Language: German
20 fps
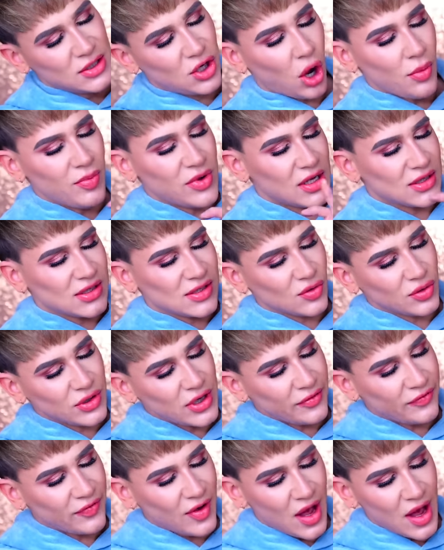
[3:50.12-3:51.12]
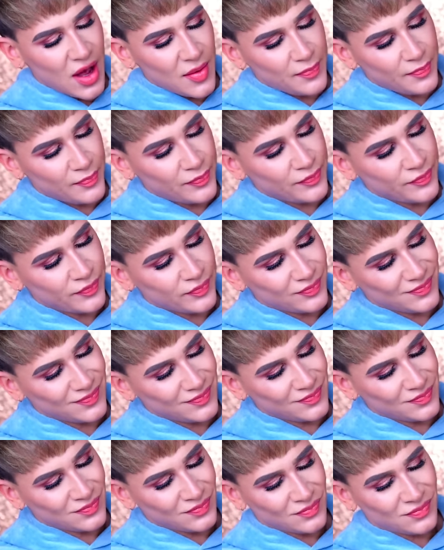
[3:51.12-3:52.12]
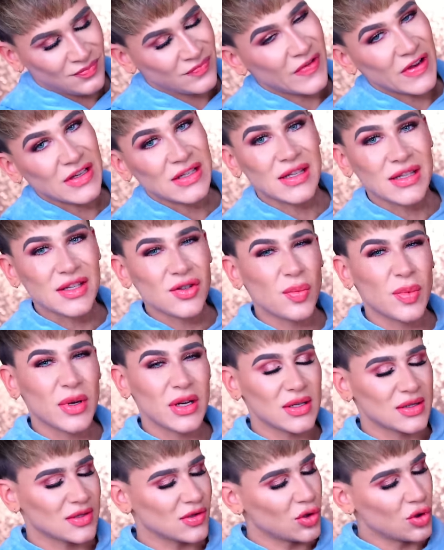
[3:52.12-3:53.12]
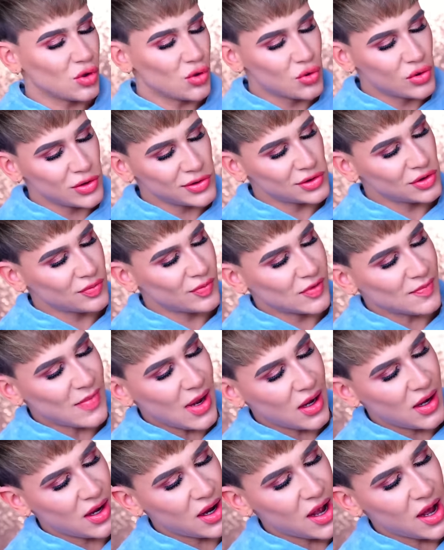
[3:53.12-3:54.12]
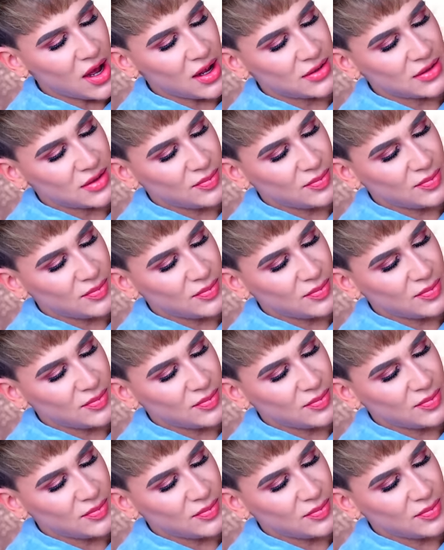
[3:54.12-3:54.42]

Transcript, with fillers: Die Kombination der Farben hm, weiß jetzt nicht, ob man da jetzt so einen coolen Look mitmachen kann.